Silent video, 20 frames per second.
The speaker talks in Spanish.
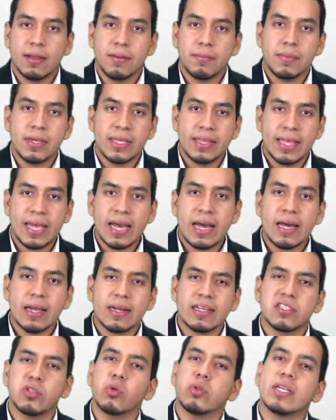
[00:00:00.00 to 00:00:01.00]
Mi idea
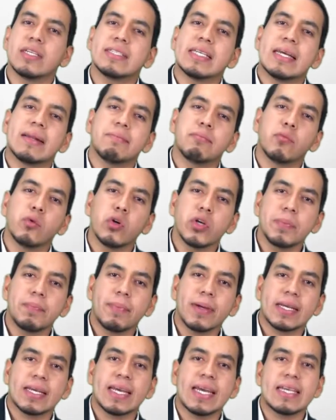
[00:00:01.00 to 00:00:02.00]
resulta ser muy
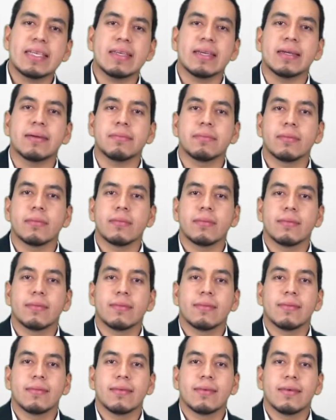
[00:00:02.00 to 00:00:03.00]
pequeña
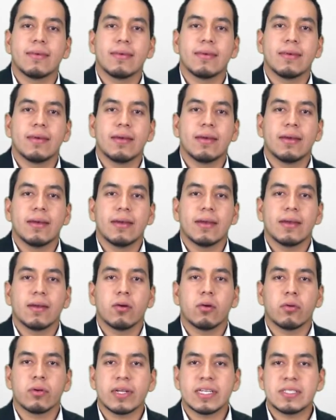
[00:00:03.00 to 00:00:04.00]

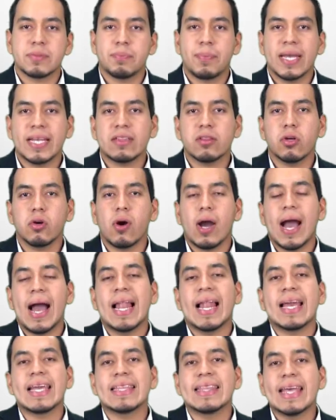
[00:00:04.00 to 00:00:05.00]
con respecto
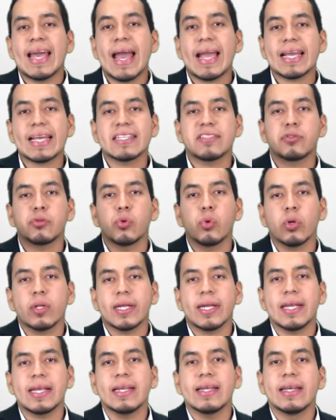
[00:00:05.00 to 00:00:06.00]
a la idea que
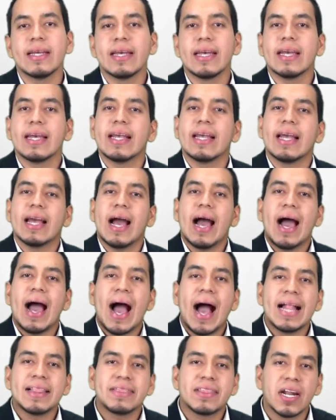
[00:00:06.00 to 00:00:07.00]
surge
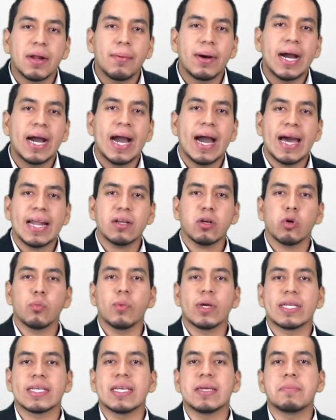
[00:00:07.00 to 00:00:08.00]
al trabajar
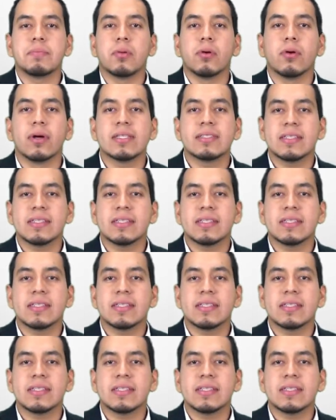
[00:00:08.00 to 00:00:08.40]
como equipo.